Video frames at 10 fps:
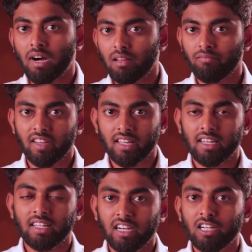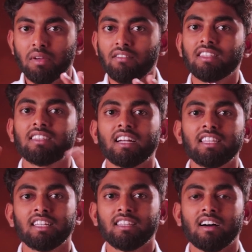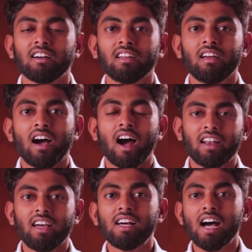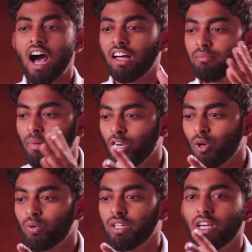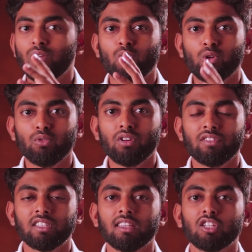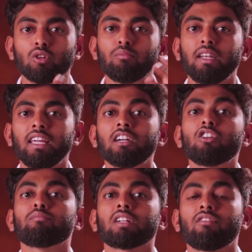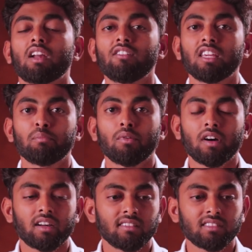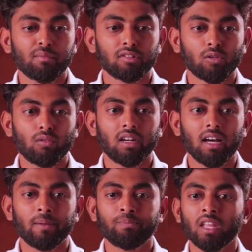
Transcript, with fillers: மனம் வேறு ரெண்டுமே வந்து தனித்தனி தான் ஆனால் அது பண்ணக்கூடிய ஒரு ஒரு விஷயத்துக்கும் நீங்களும் சஃபர் ஆவீங்க இப்போ ஃபார் எக்ஸாம்பிள் சொல்லணும்னா